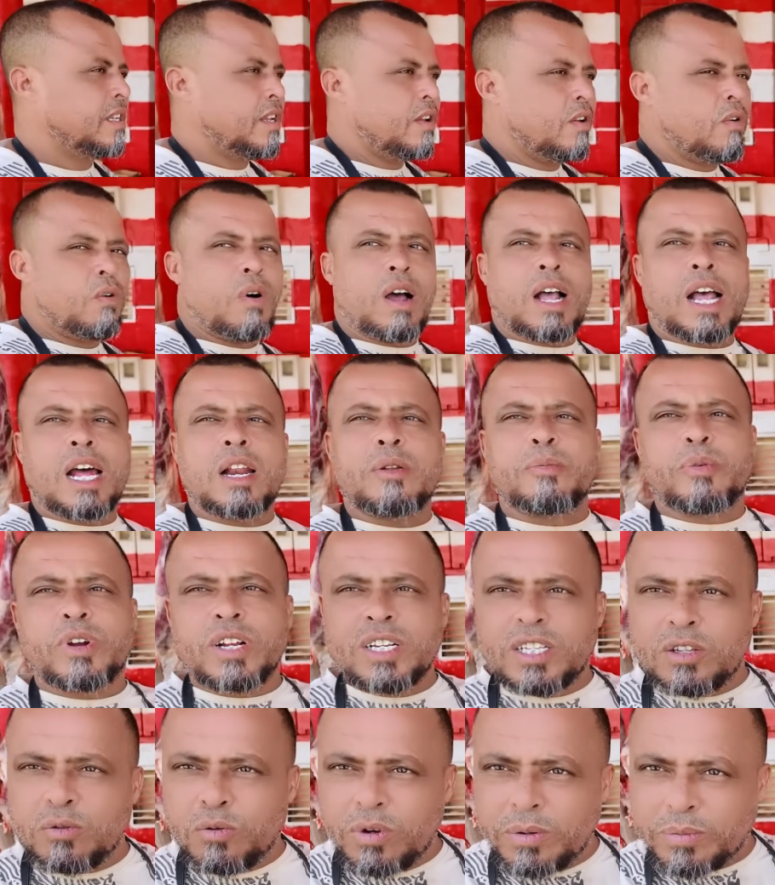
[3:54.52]
واخا
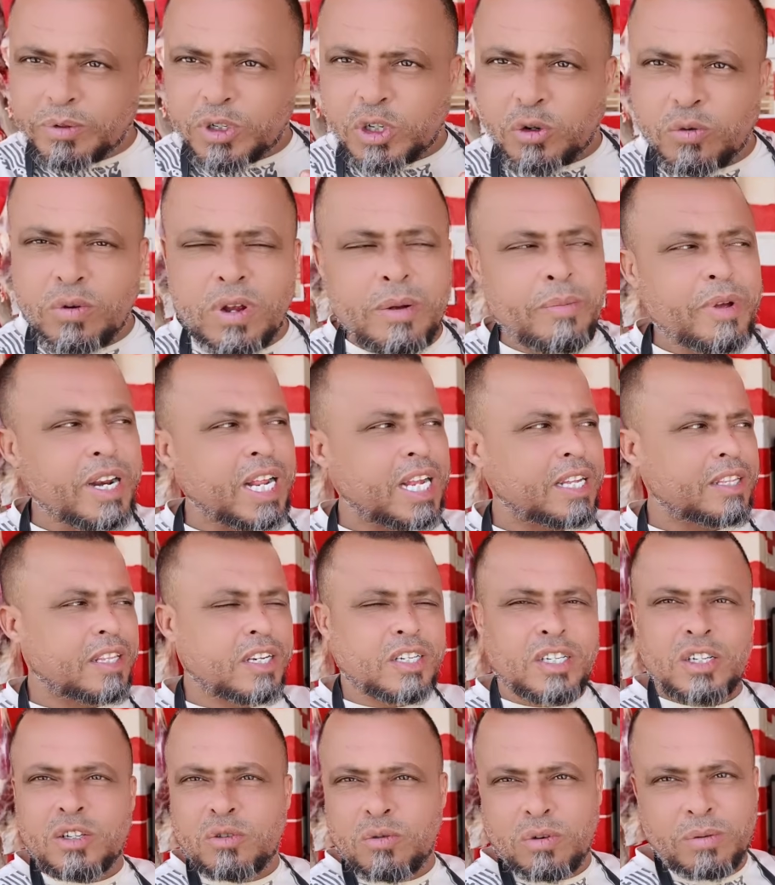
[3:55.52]
نبغي ندوي بشويه ما
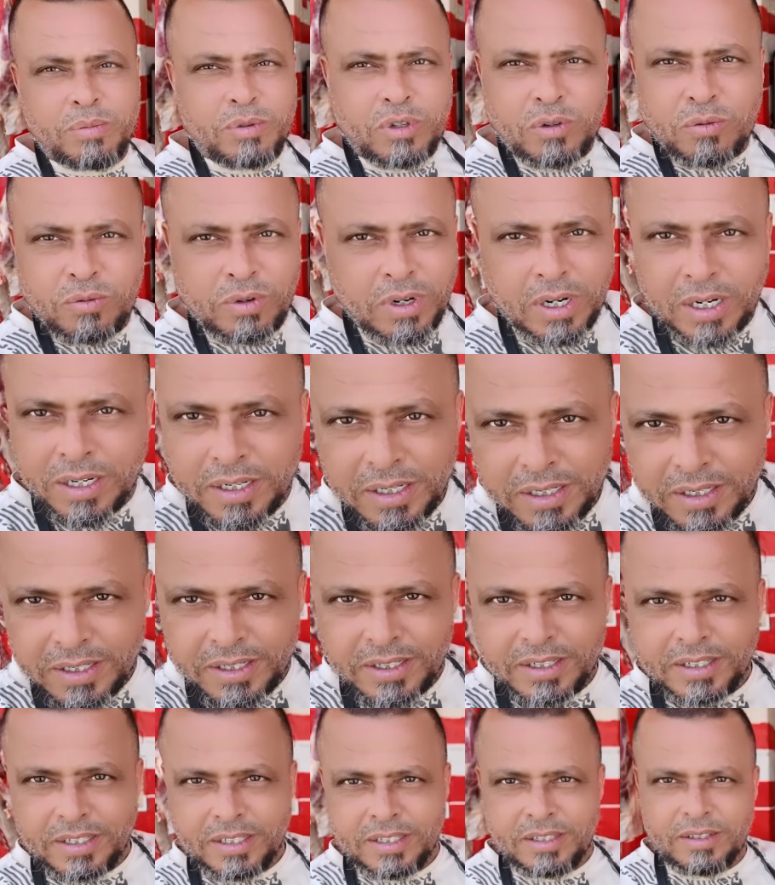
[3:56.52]
نقدرش ندوي بشويه
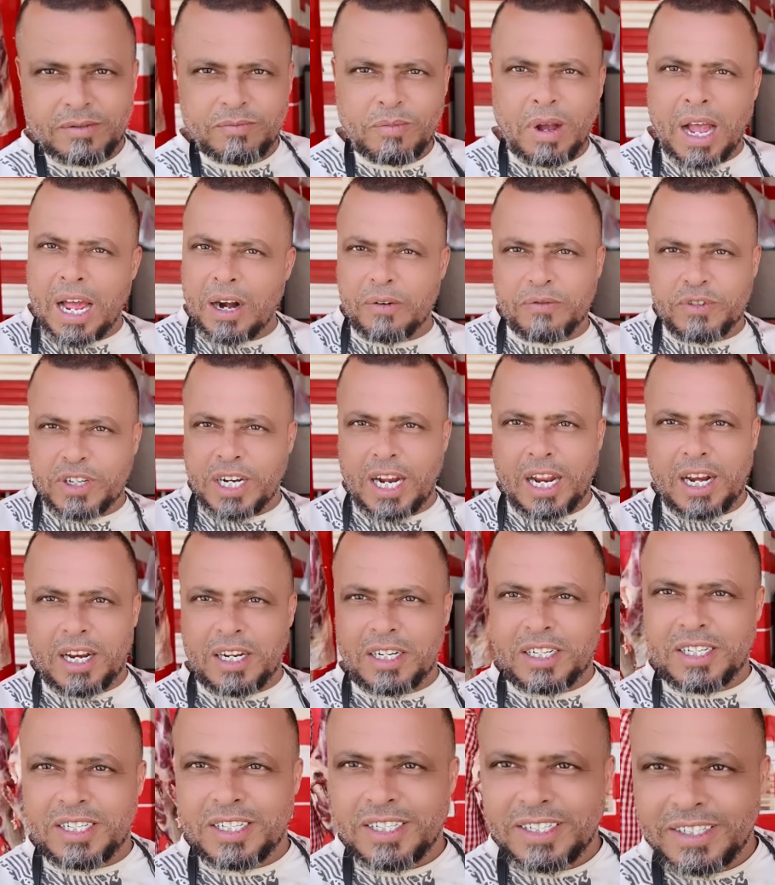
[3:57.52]
ما عرفتش
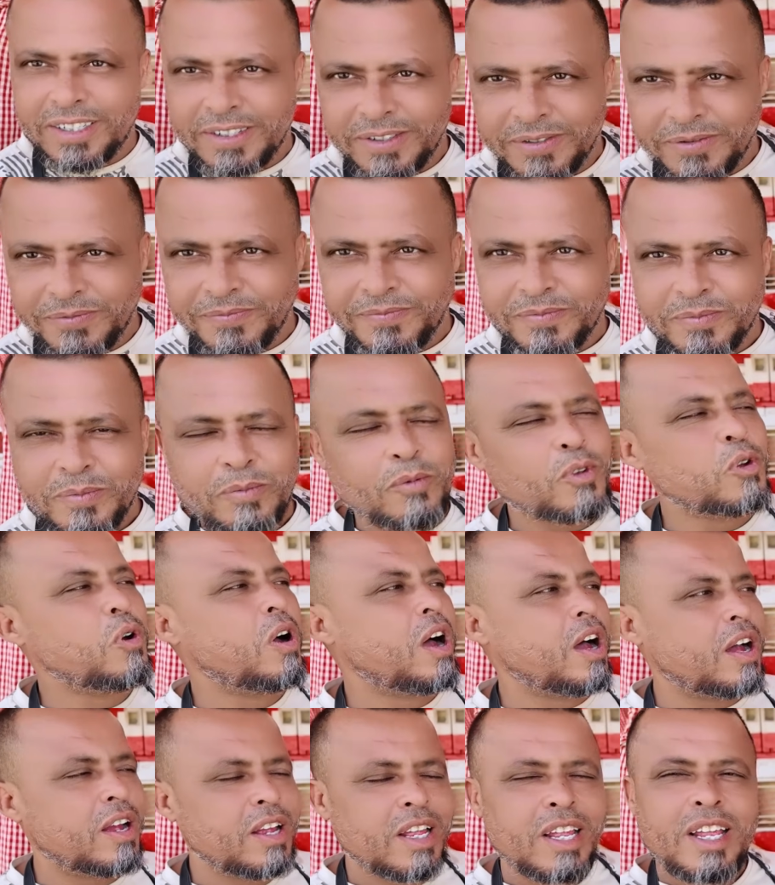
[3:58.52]
علاش ياك
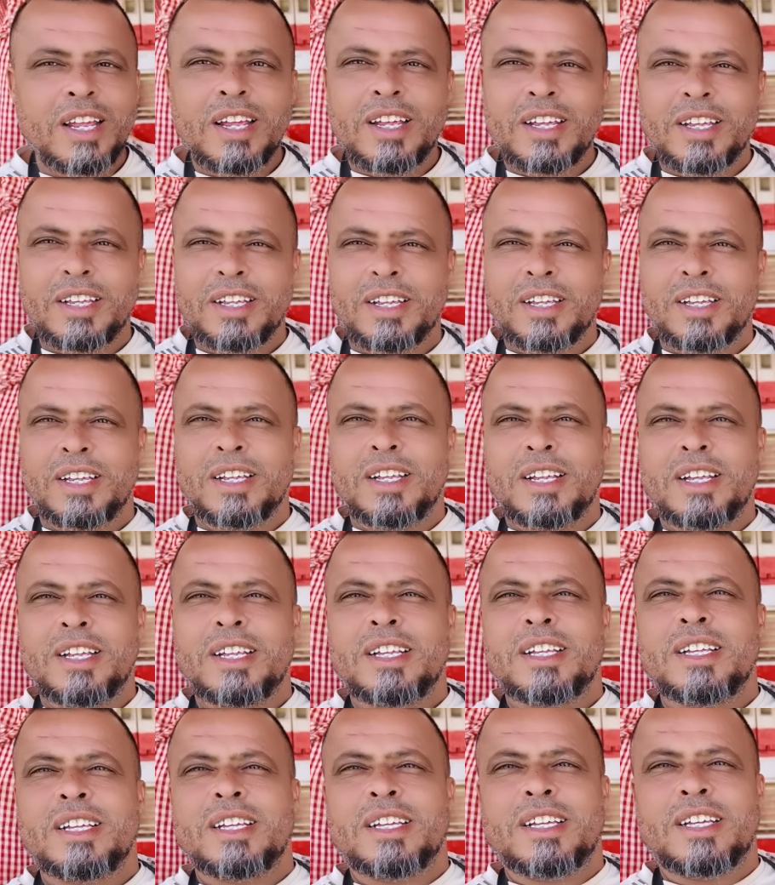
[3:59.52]
قال لي علاش علاش
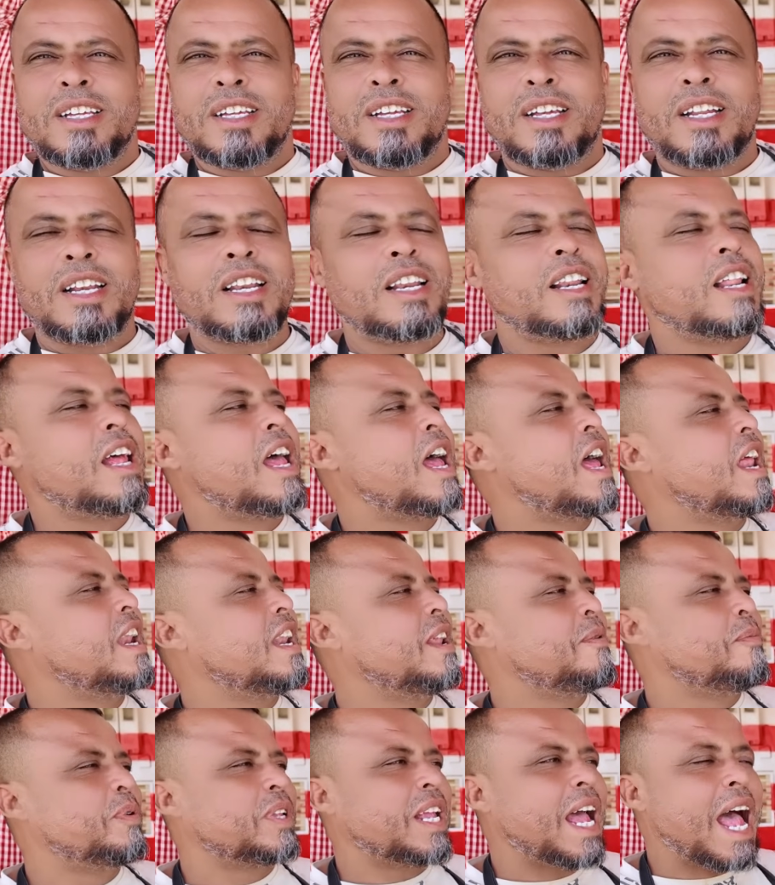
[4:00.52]
يبقى يغوت لا
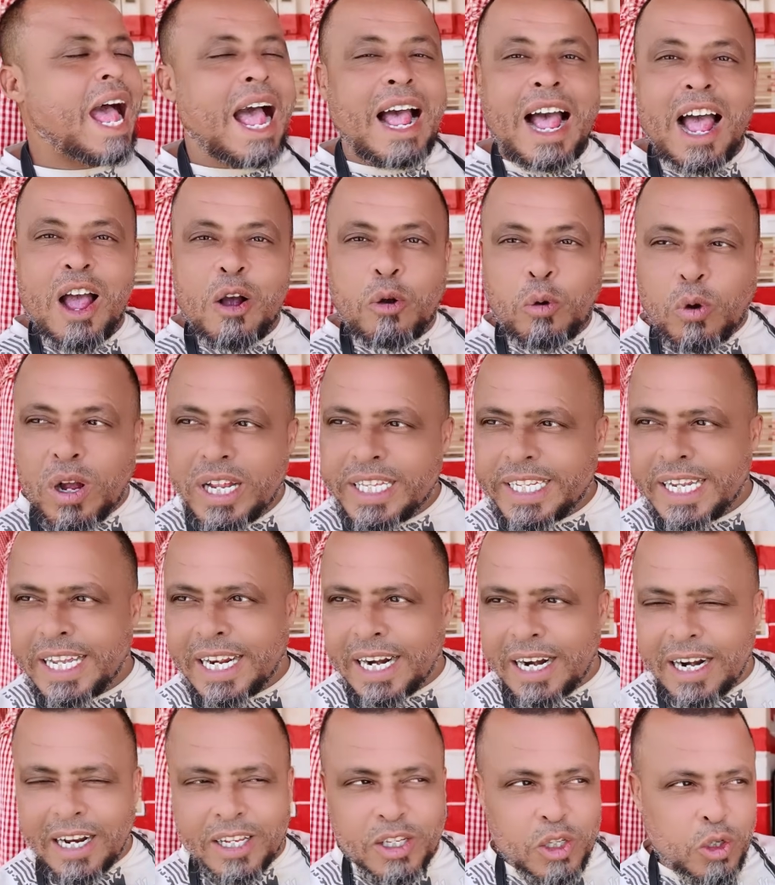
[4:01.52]
لا غا هكا
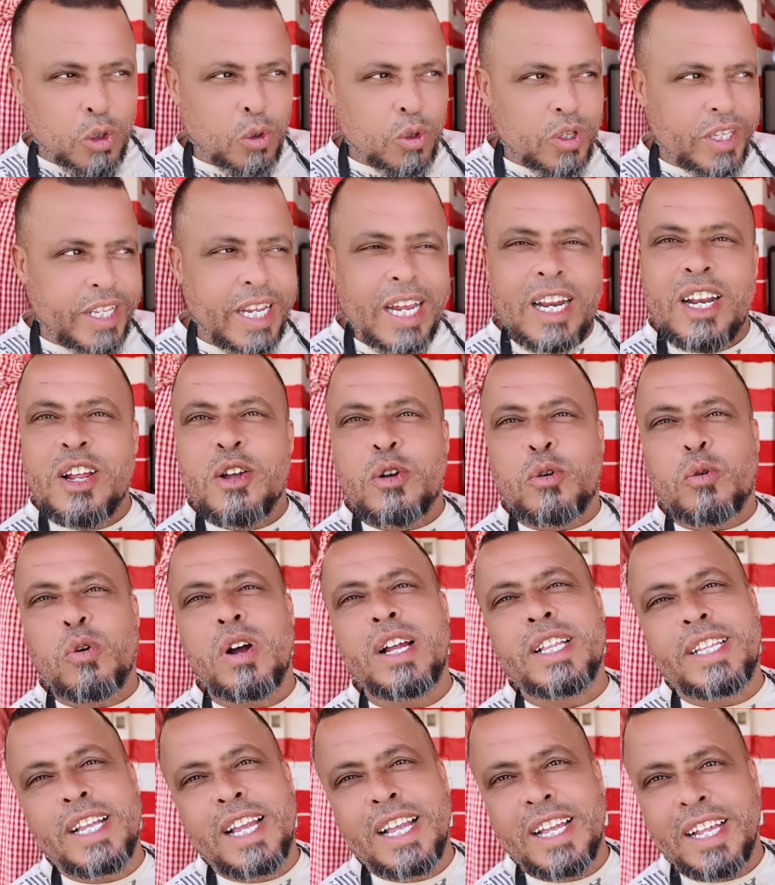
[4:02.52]
داير انا الصوت ديالي
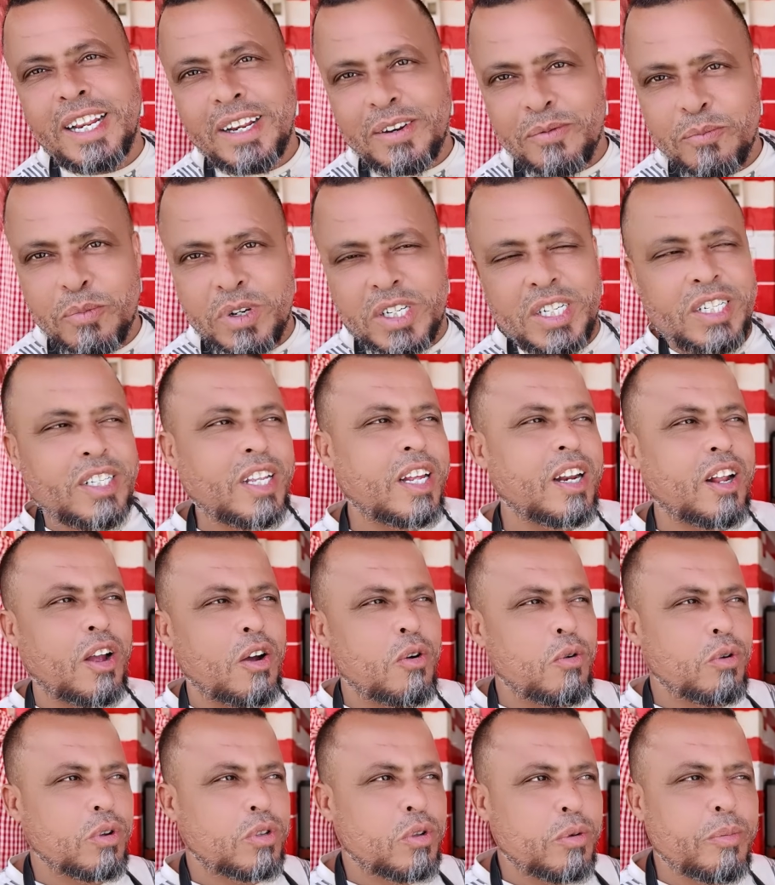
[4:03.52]
هكا داير ماشي
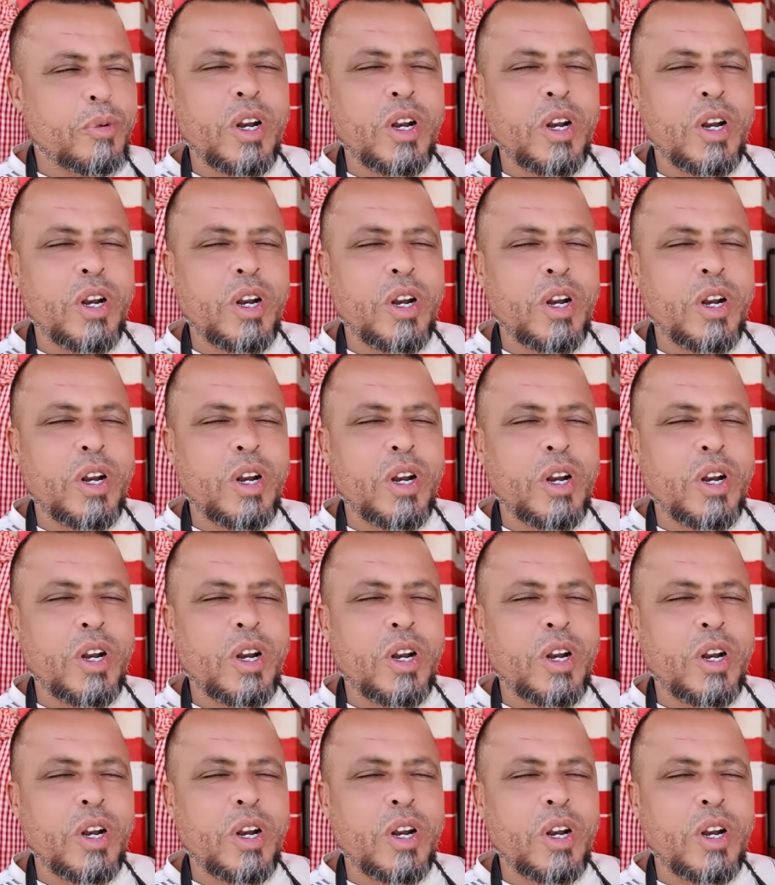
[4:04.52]
تنغوت